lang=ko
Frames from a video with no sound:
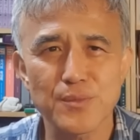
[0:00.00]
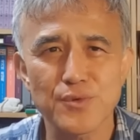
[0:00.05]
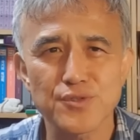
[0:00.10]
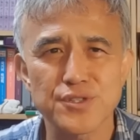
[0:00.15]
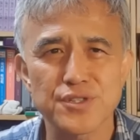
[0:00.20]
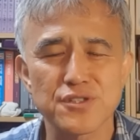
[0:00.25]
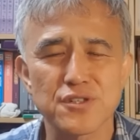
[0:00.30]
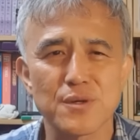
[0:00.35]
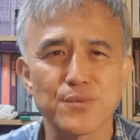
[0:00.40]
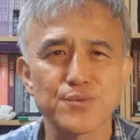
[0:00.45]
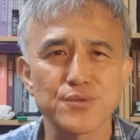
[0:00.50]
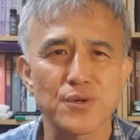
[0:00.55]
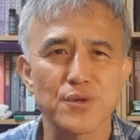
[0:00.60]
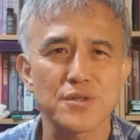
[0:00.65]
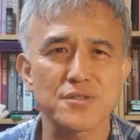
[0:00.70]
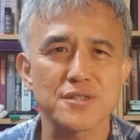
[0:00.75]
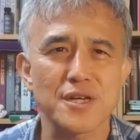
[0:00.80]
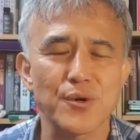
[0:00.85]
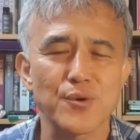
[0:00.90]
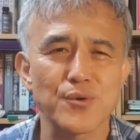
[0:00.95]
뭐
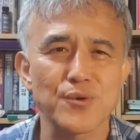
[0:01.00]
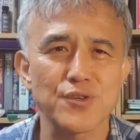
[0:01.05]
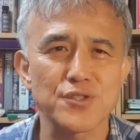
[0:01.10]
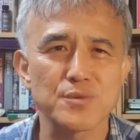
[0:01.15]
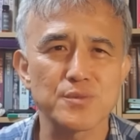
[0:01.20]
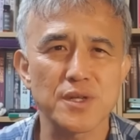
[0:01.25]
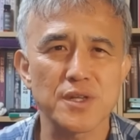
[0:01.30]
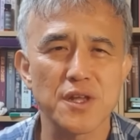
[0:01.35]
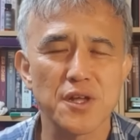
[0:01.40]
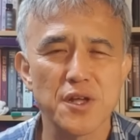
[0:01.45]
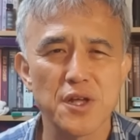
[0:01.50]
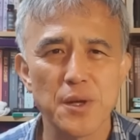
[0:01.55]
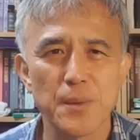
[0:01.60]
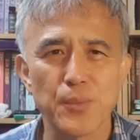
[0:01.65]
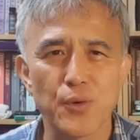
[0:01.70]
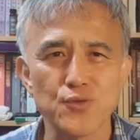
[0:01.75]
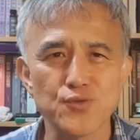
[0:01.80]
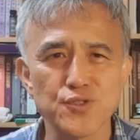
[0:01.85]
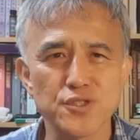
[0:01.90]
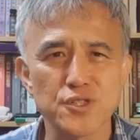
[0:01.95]
직업적으로 싸우는 거지만
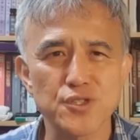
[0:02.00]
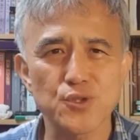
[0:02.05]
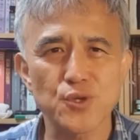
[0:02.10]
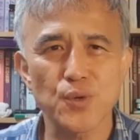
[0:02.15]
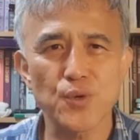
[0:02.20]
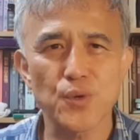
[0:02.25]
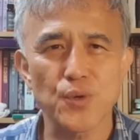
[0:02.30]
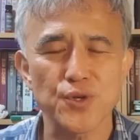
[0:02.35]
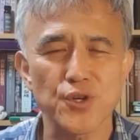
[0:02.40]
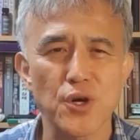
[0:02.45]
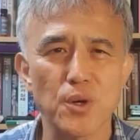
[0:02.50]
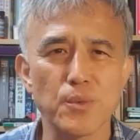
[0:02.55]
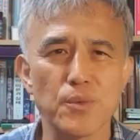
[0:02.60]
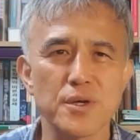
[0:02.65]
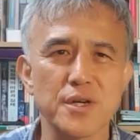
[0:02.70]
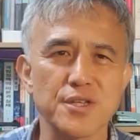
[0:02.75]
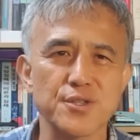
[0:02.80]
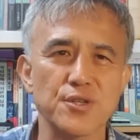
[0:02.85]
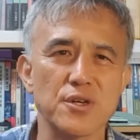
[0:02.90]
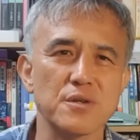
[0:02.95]
본질적으로
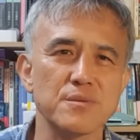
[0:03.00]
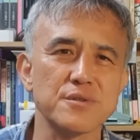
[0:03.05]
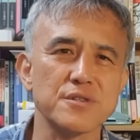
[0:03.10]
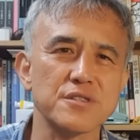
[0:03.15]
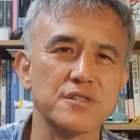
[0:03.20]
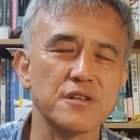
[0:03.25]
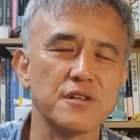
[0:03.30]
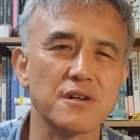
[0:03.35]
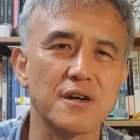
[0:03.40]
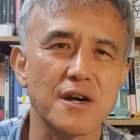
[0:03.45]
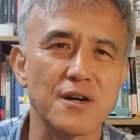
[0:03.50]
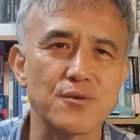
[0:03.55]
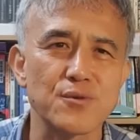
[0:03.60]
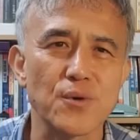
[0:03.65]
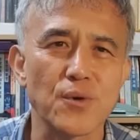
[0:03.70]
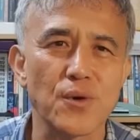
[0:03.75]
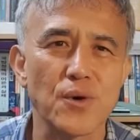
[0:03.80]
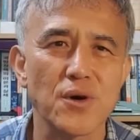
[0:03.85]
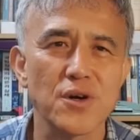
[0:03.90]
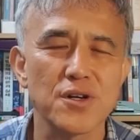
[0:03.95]
형문가처럼 의지를
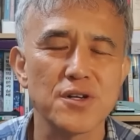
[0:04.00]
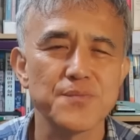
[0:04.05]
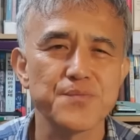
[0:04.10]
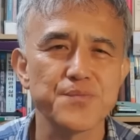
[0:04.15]
갖고